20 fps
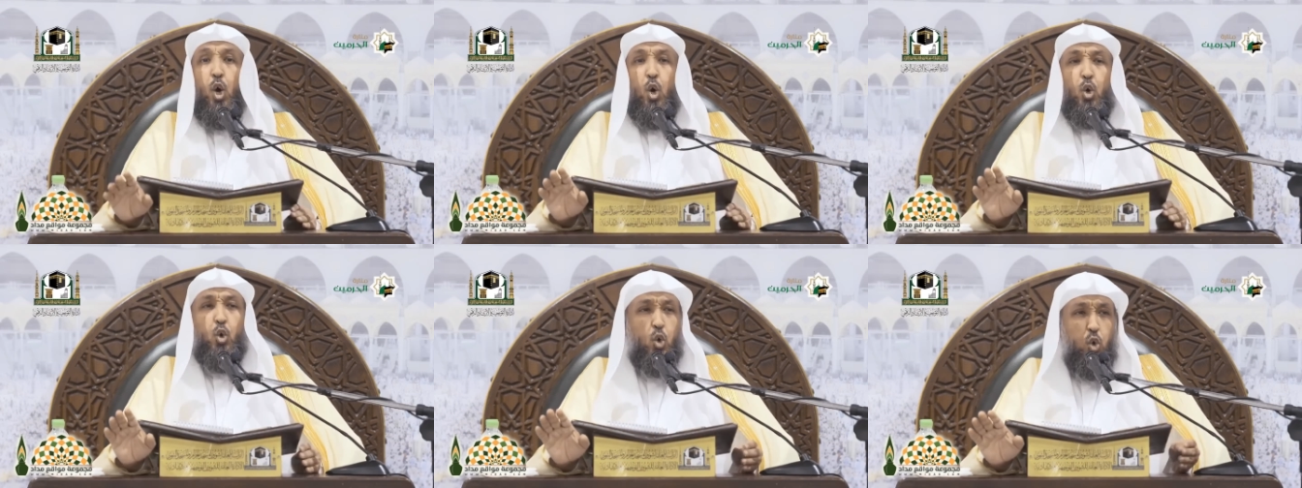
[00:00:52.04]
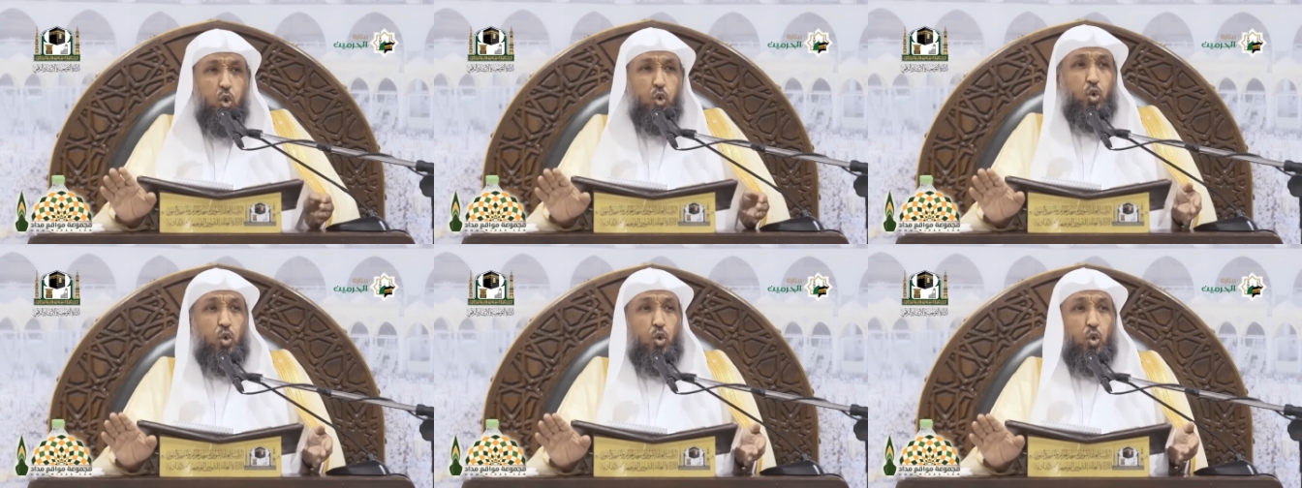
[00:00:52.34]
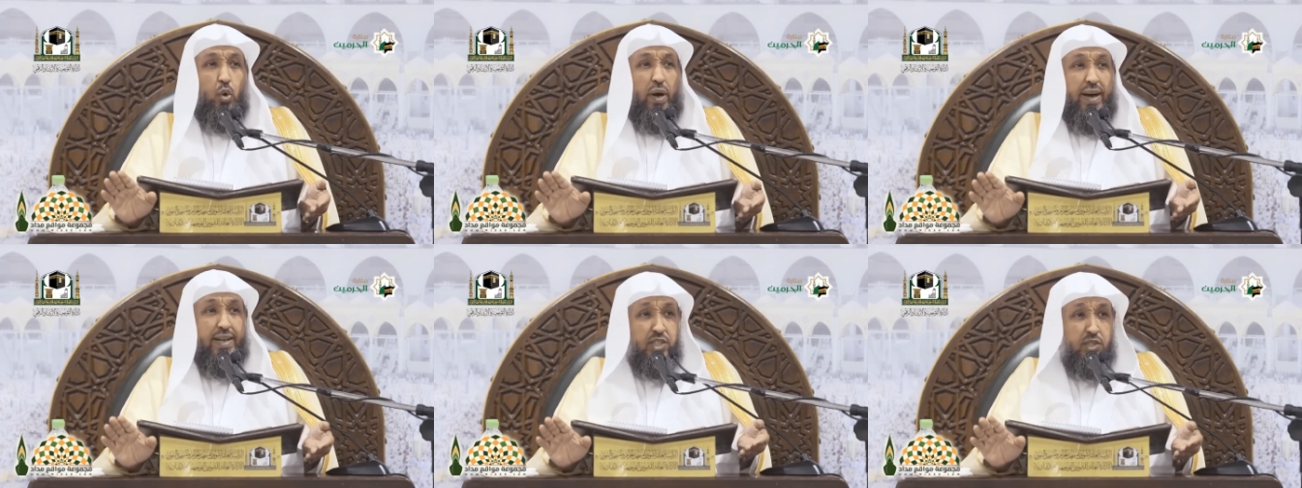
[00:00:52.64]

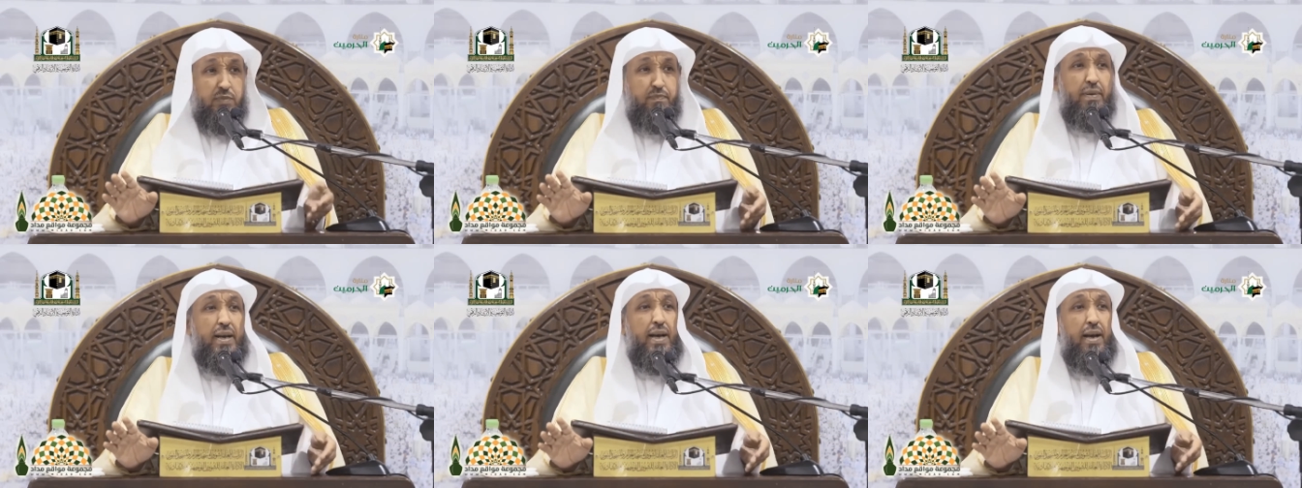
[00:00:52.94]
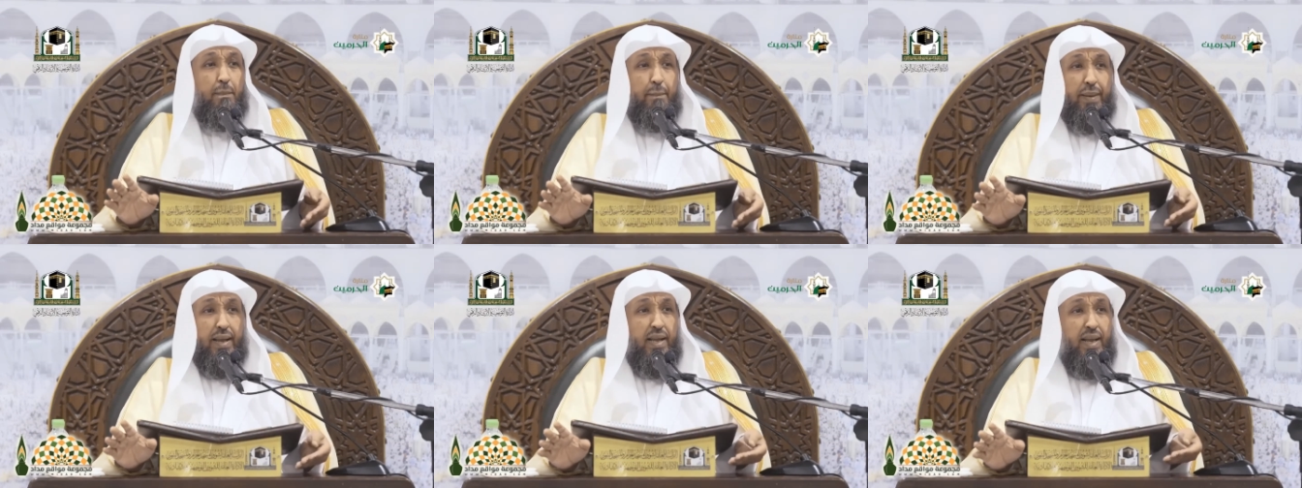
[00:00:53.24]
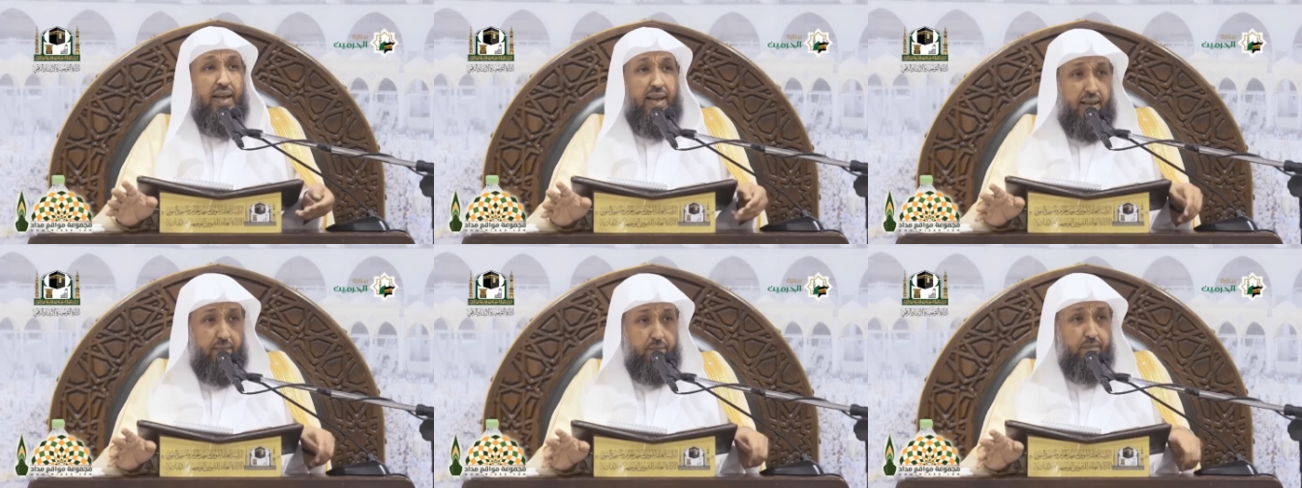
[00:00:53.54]
كل أسباب
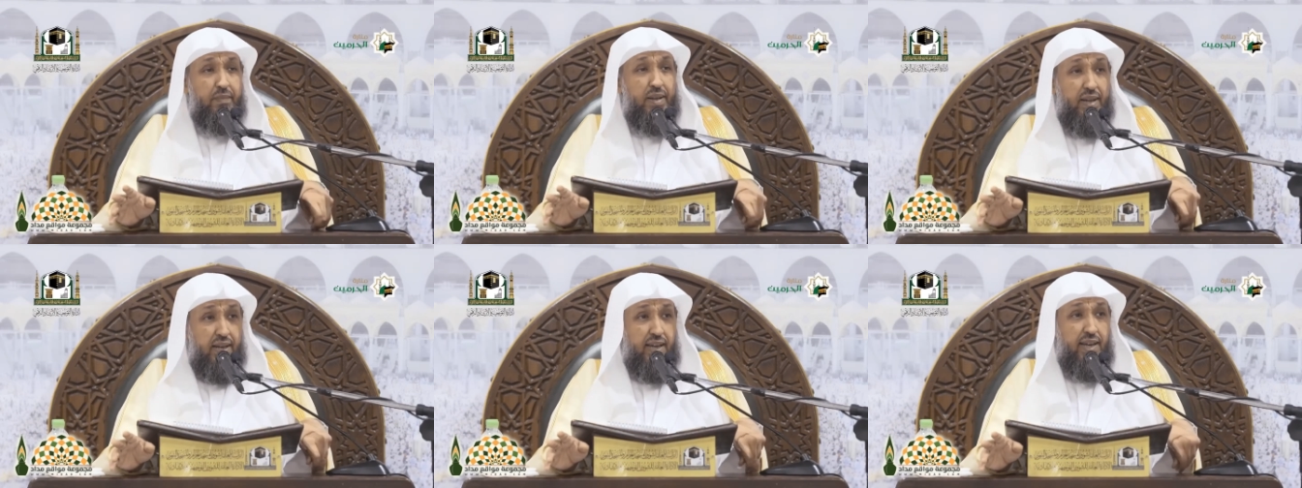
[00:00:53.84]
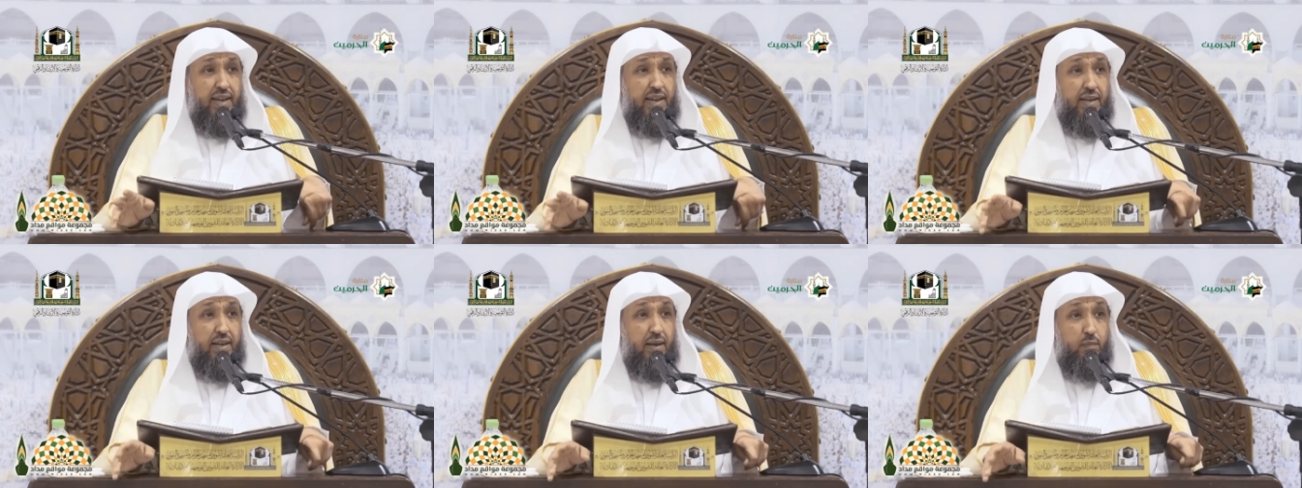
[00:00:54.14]
الحمل